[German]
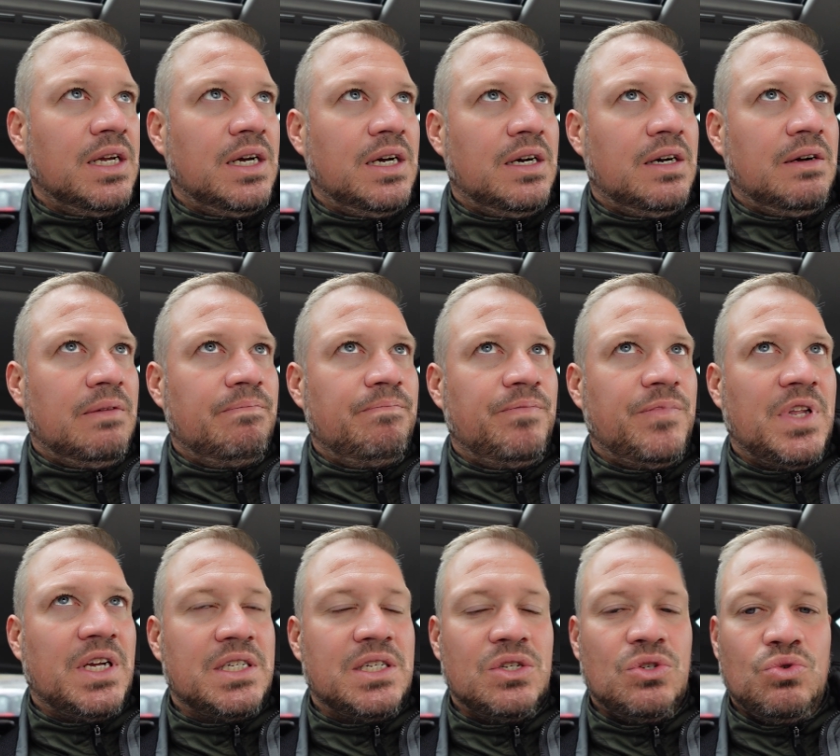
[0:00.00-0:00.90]
Ähm,
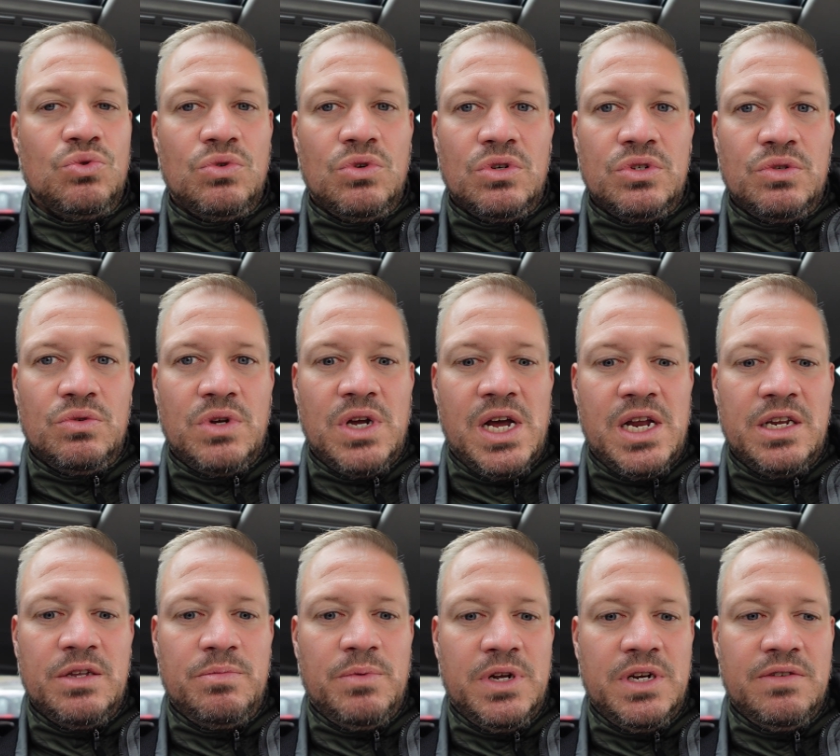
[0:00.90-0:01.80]
das ist so noch so gar
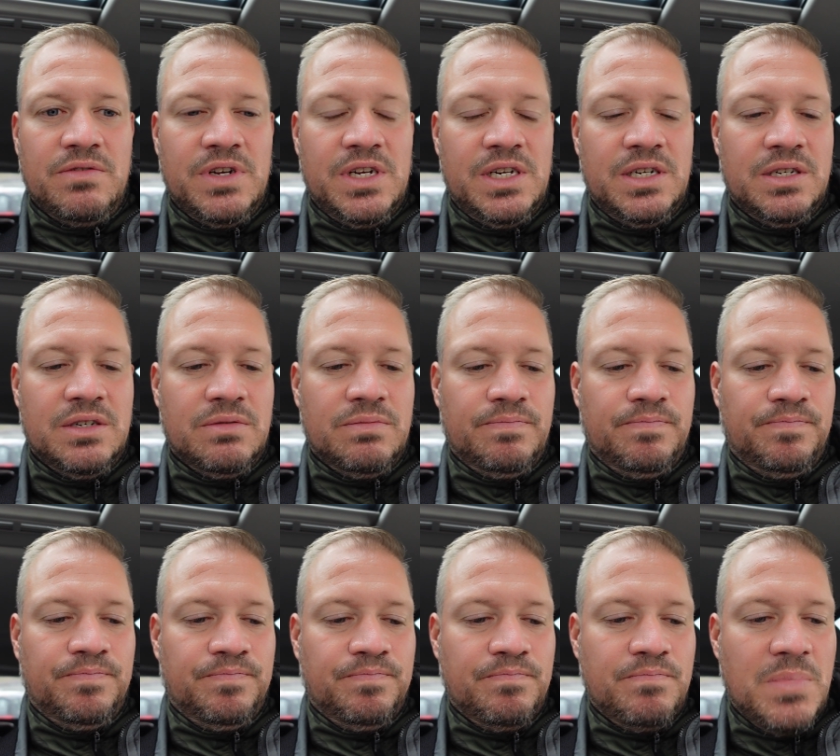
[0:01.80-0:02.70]
nicht meine Welt.
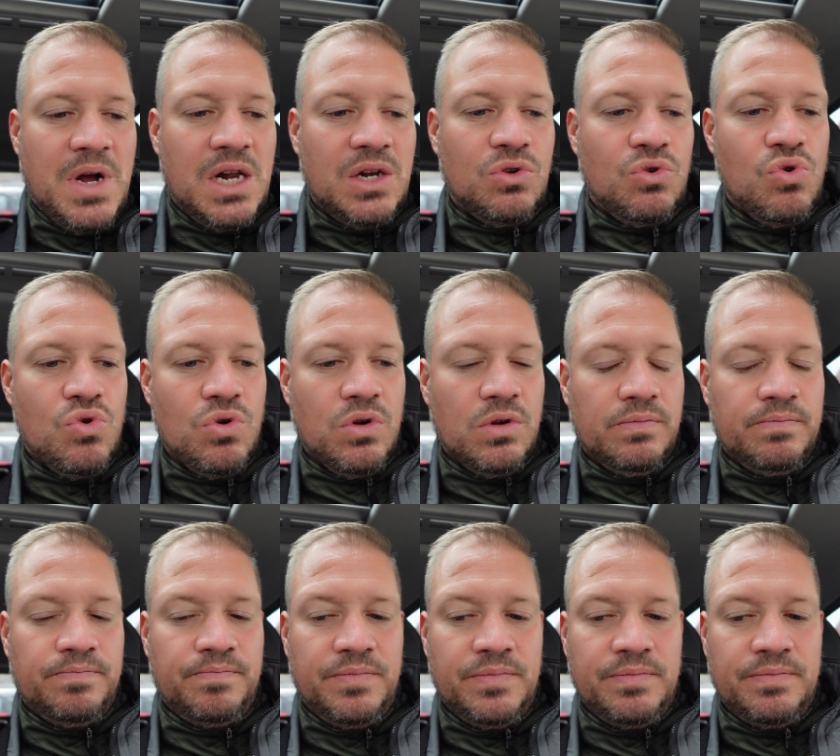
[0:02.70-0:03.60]
Mal
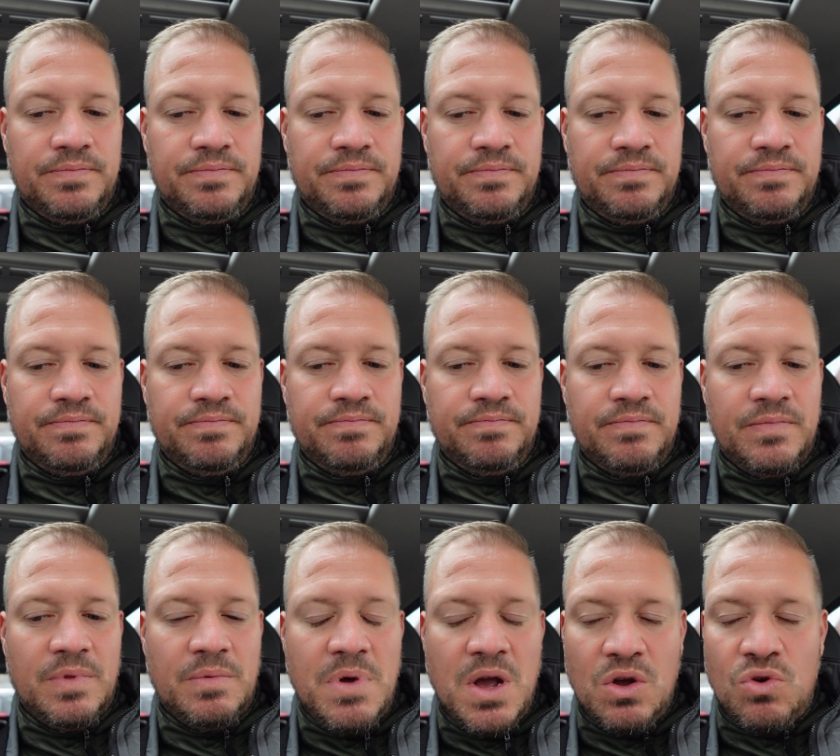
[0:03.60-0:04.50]
gucken.
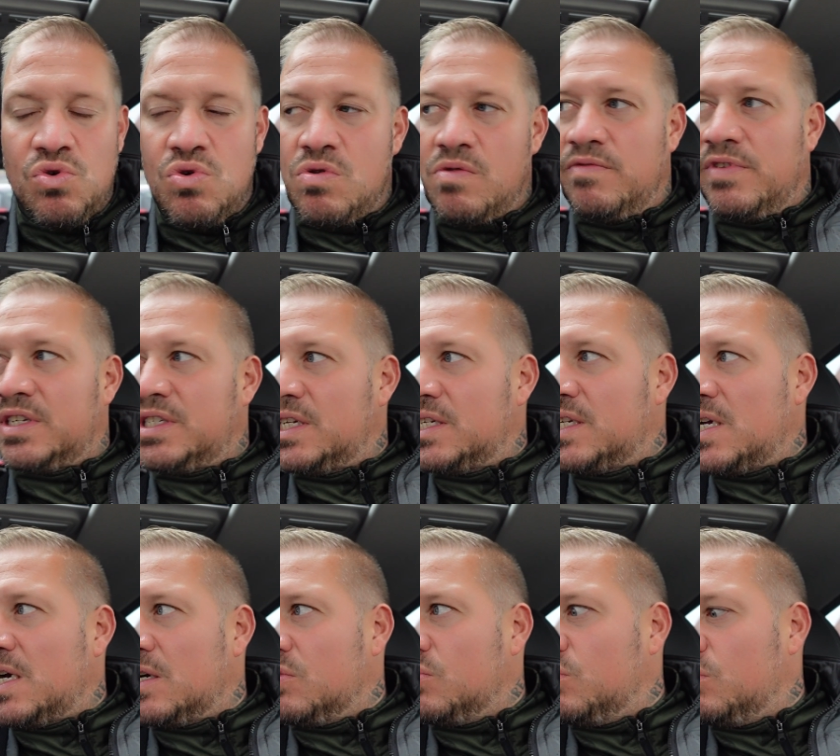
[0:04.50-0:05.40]
Mal gucken, was der
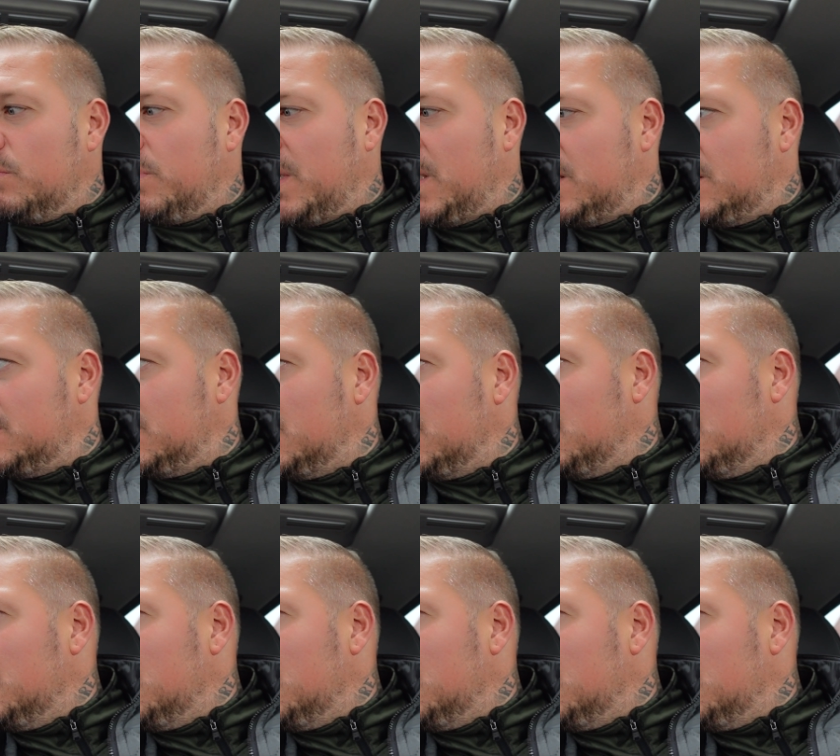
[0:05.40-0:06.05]
Tag noch so bringt.